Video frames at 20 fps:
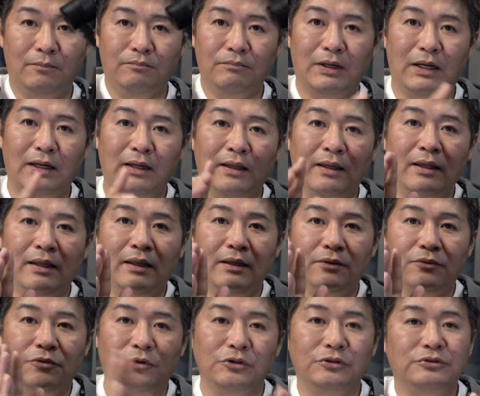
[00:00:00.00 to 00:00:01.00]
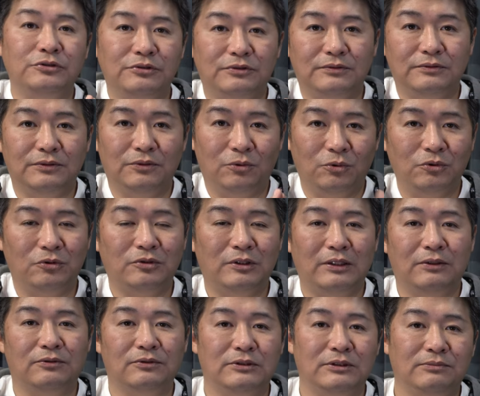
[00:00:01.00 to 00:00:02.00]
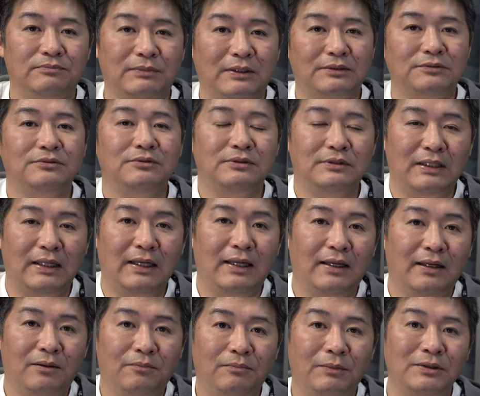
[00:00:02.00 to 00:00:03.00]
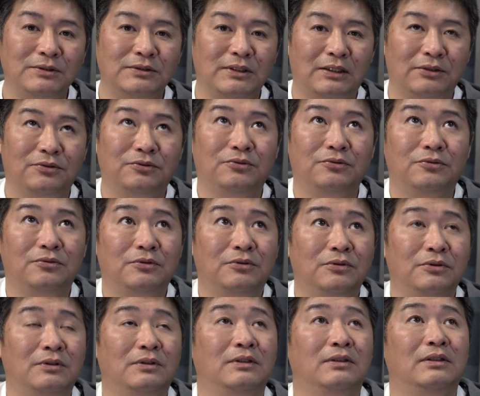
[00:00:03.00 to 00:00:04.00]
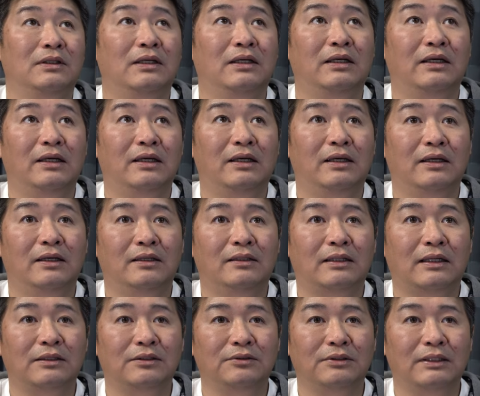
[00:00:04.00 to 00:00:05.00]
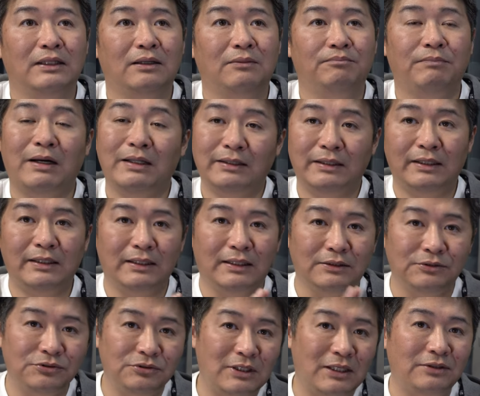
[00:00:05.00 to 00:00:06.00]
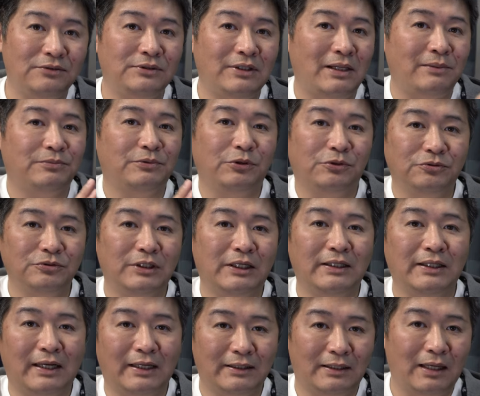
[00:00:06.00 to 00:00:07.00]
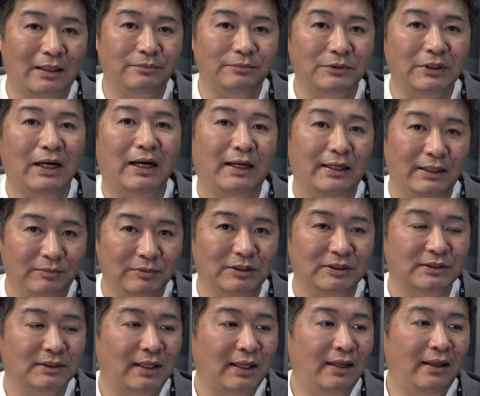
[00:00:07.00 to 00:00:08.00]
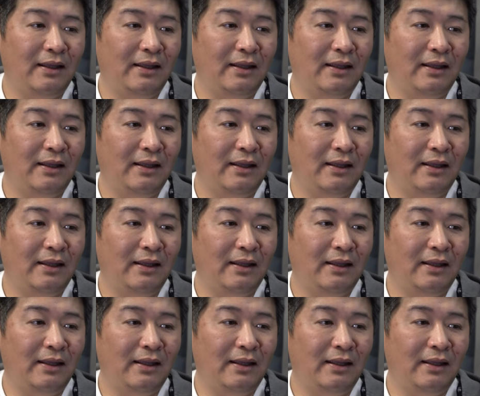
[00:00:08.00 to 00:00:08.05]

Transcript: まあこういうこの手のジンバルってまずあのえー、ていうかなバッテリーが抜けるタイプと抜けないタイプがあります